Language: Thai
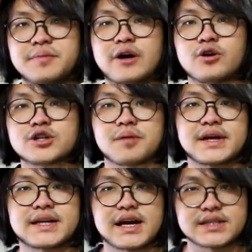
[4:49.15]
เป็นคนชอบ
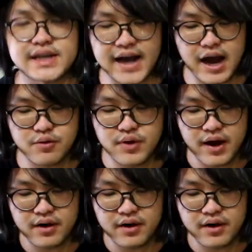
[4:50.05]
กีตาร์สีขาวอยู่แล้